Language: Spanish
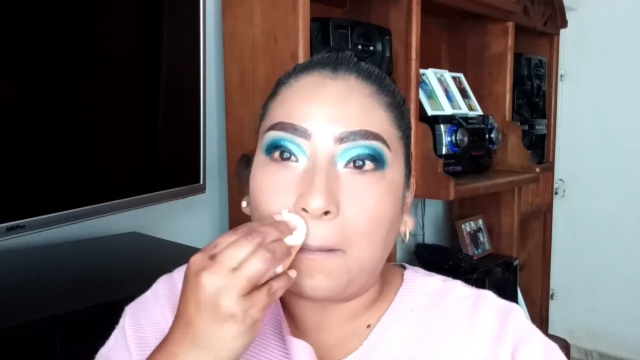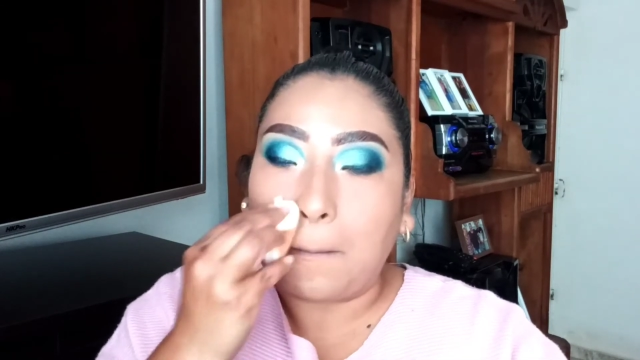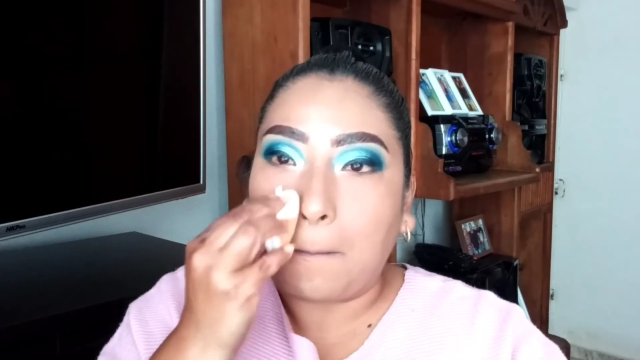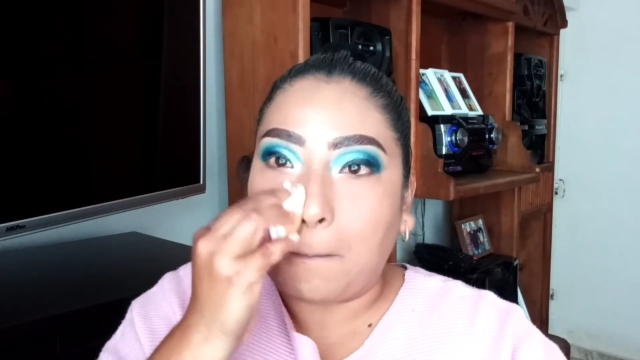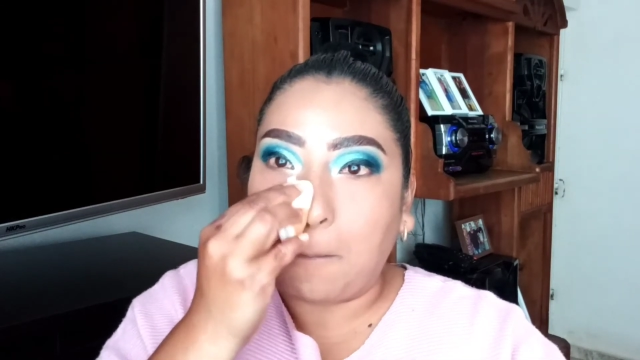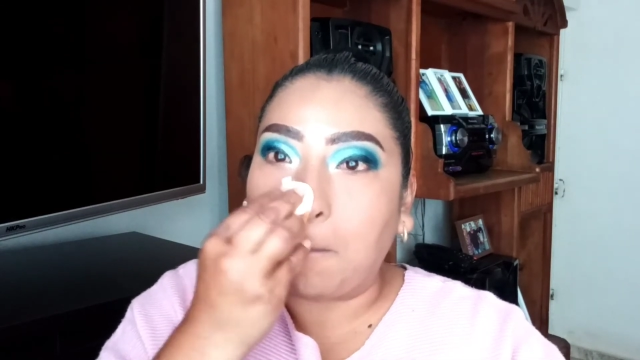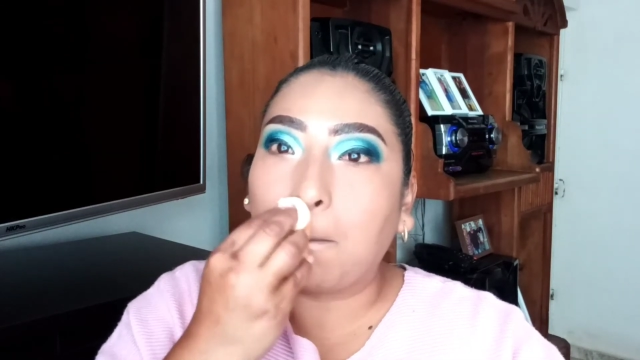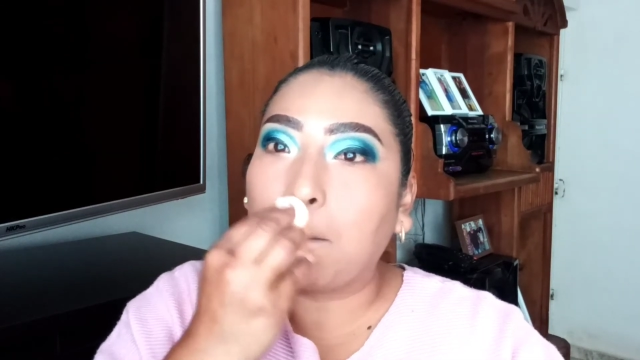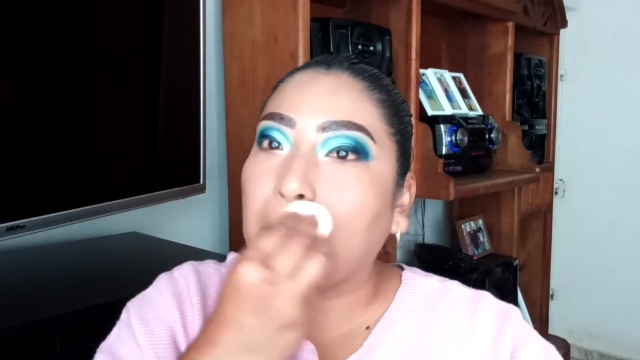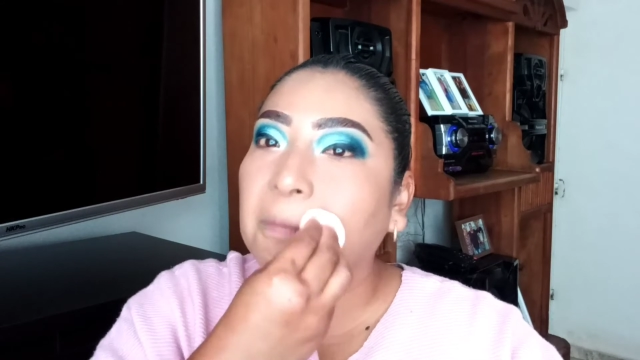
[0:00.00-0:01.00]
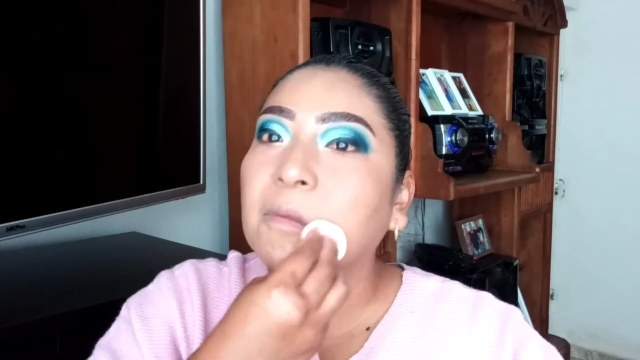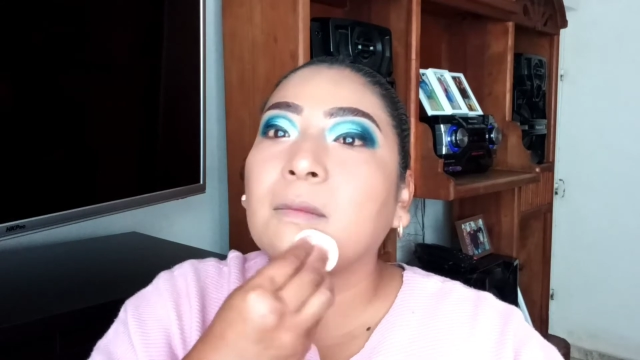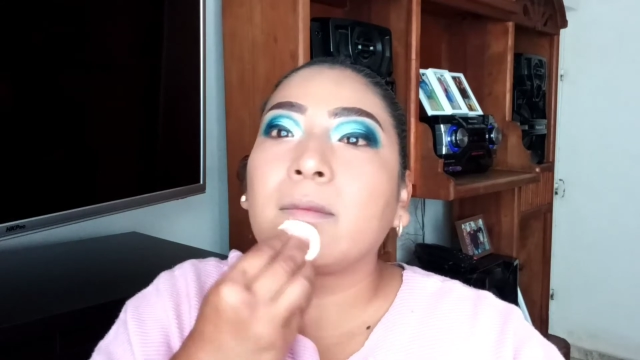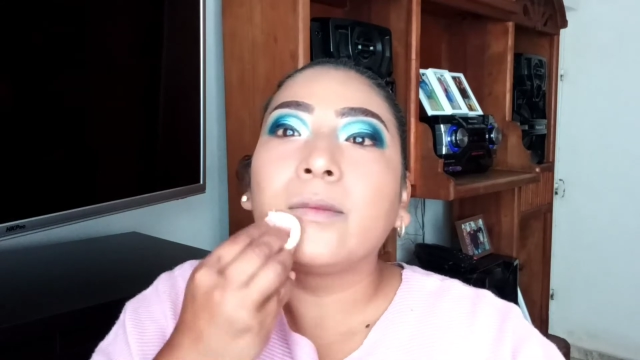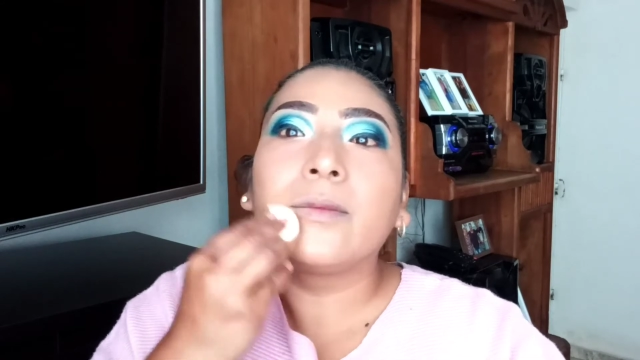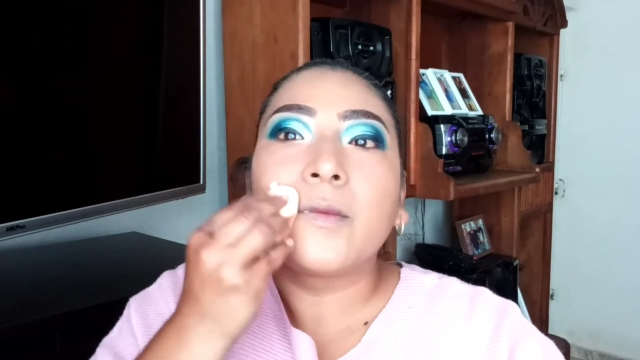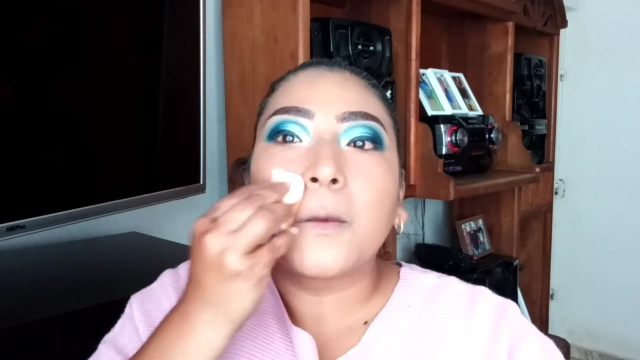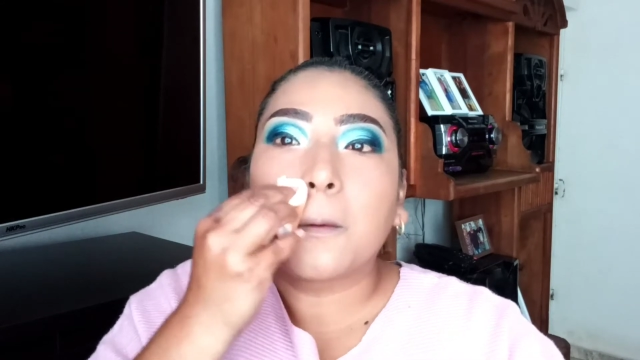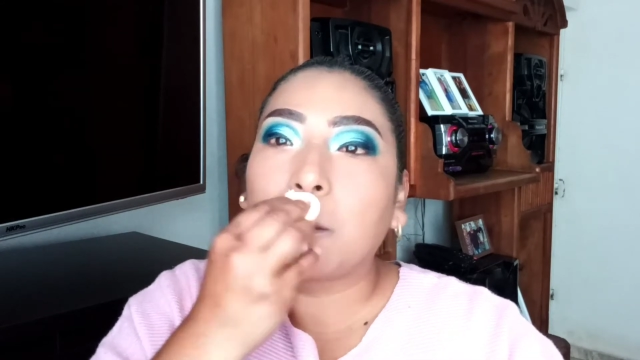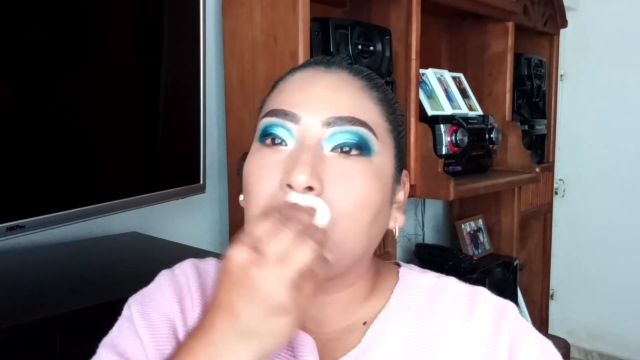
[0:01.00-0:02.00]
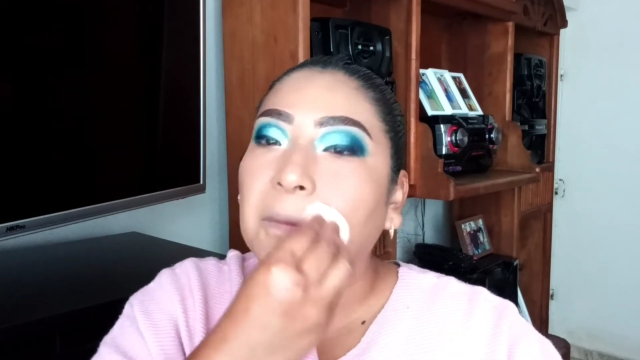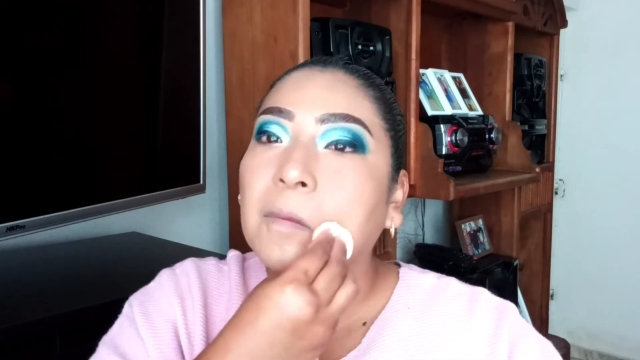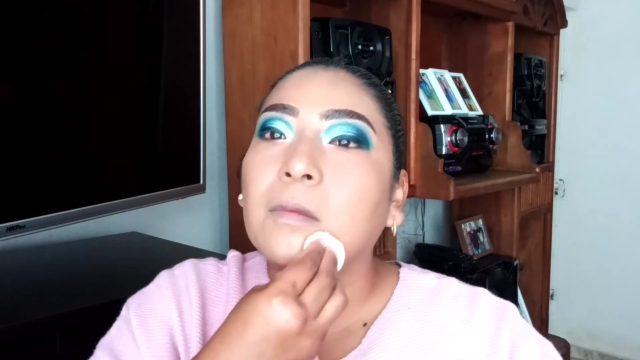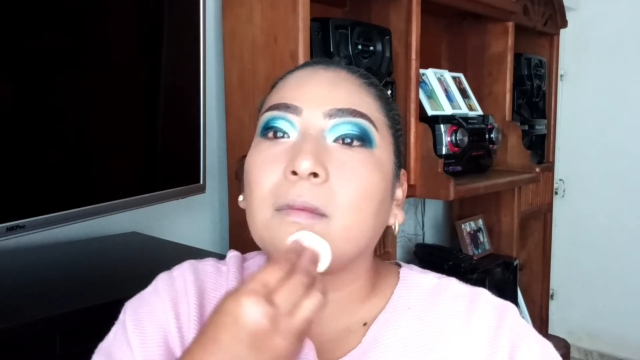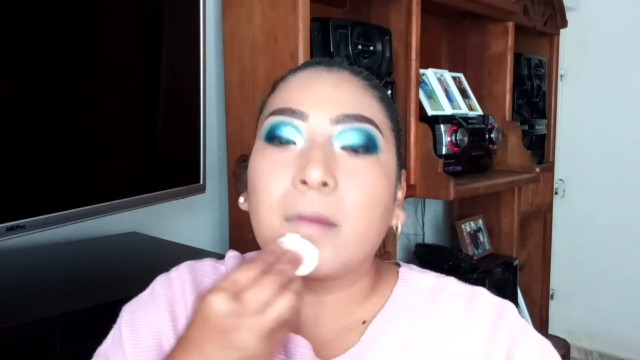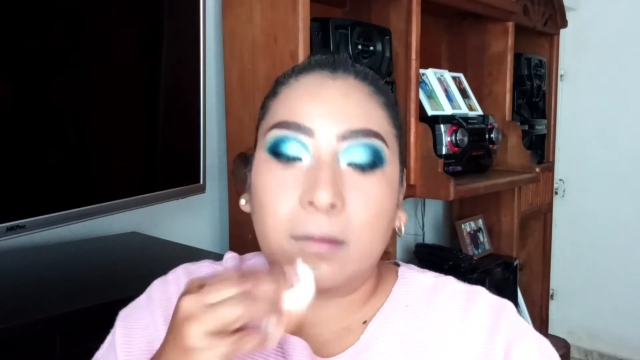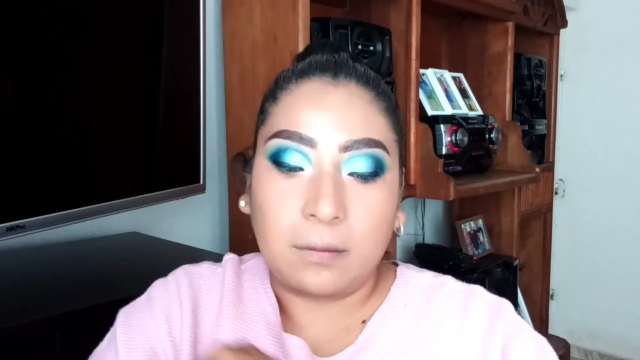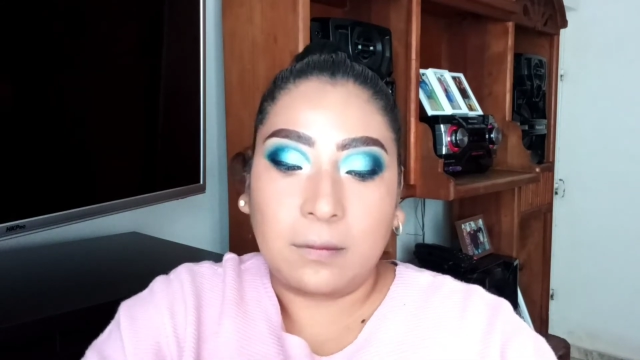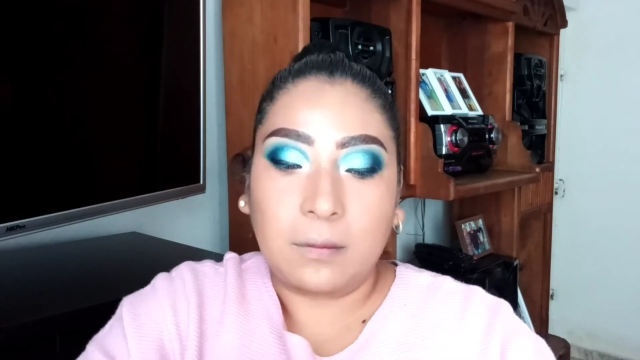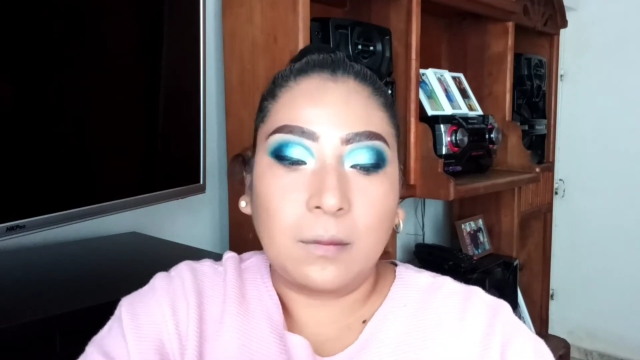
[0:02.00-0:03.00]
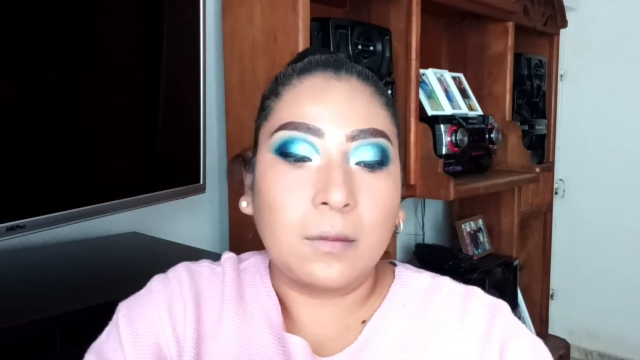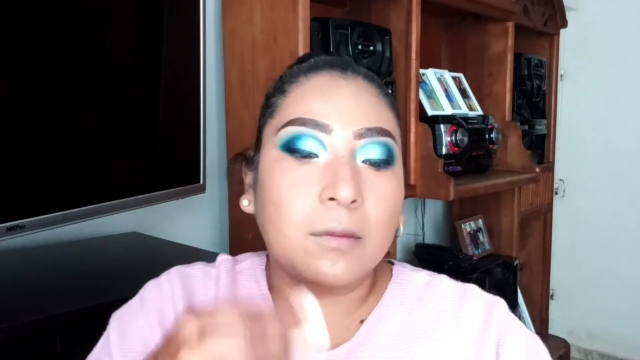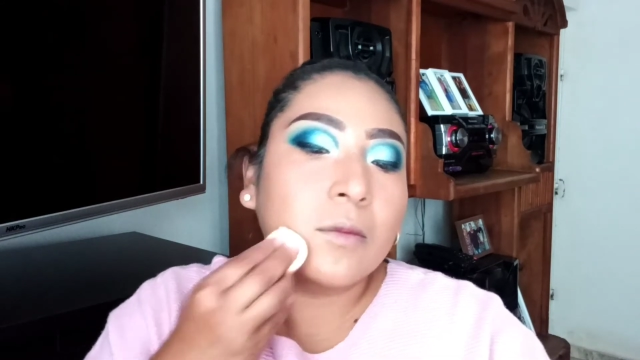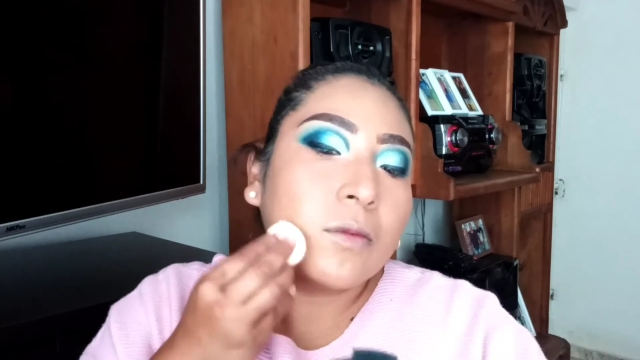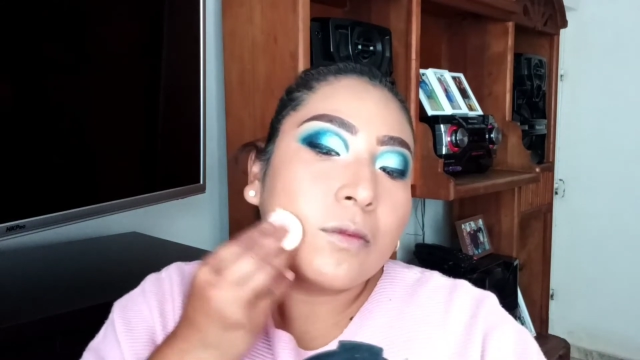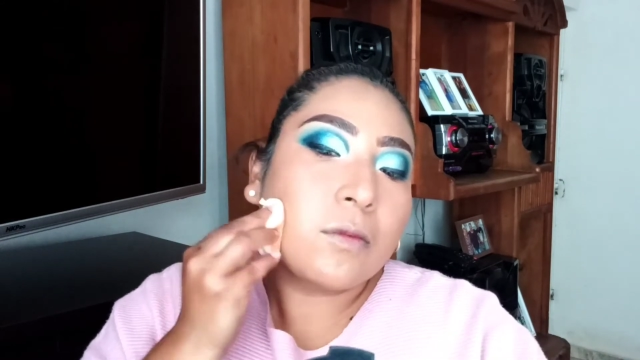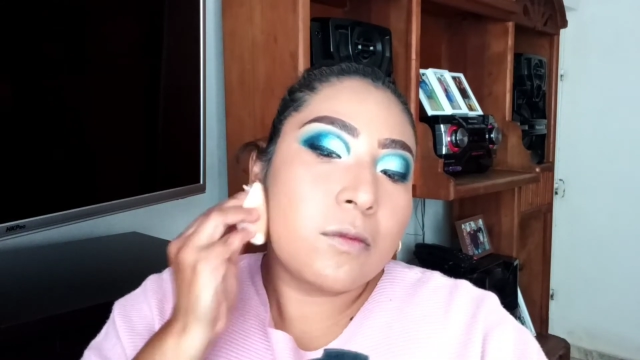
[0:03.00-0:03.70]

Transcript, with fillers: porque cuando hace cambios de clima la piel tiende a resecarse